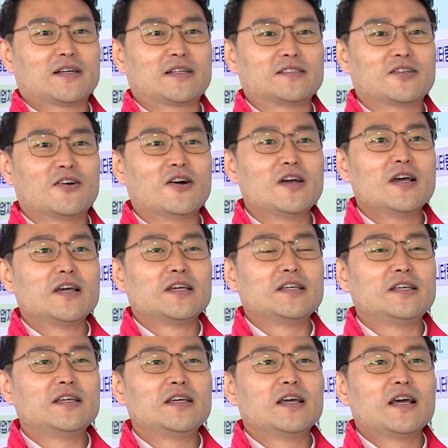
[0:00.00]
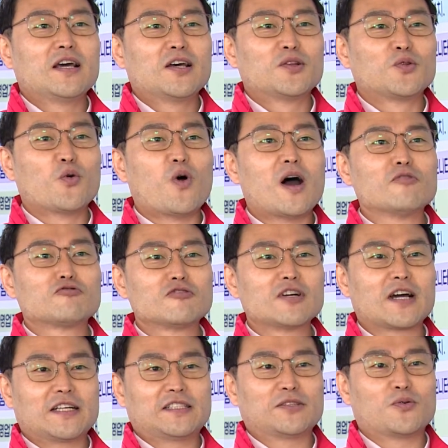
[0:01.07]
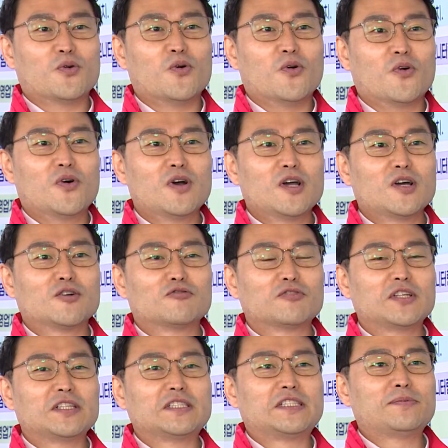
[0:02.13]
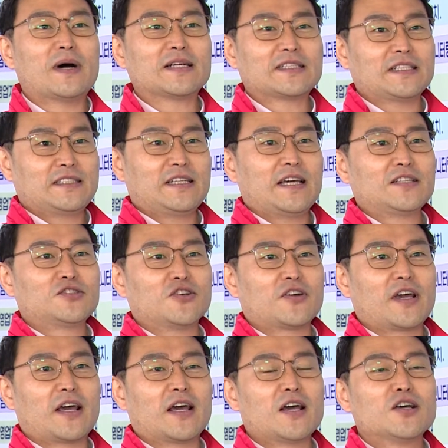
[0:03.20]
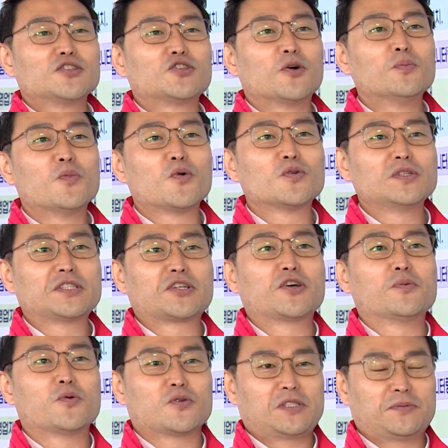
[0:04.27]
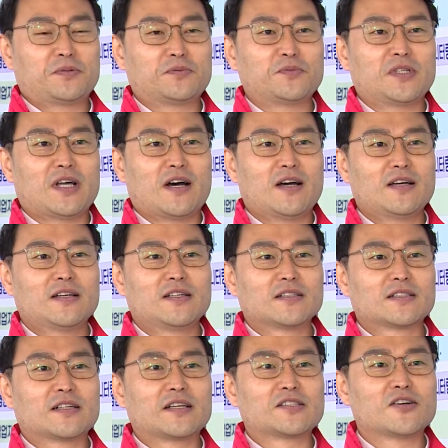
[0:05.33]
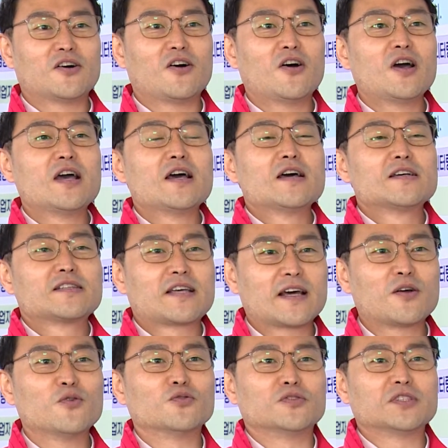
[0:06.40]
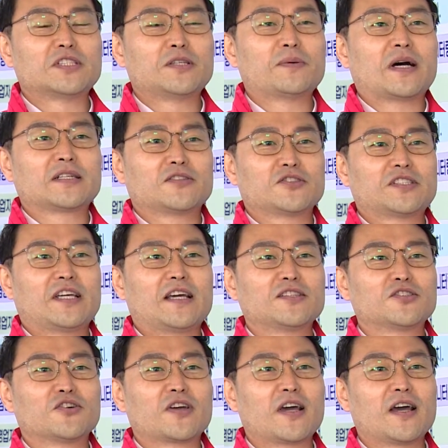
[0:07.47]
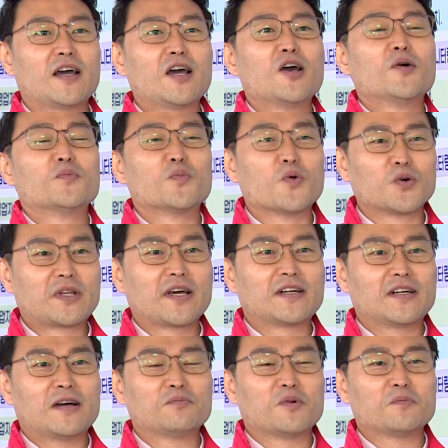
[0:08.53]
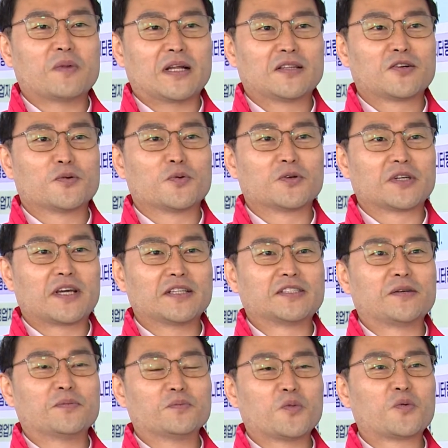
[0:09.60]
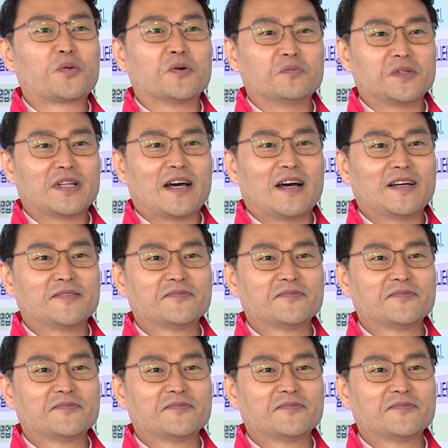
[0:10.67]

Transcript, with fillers: 그래서 이 노하우를 가지고 우리 지방자치 행정에 접목을 시켜보고 싶습니다. 그래서 새로운 지방자치 행정의 모델을 한번 만들어 보는 게 제 목표입니다.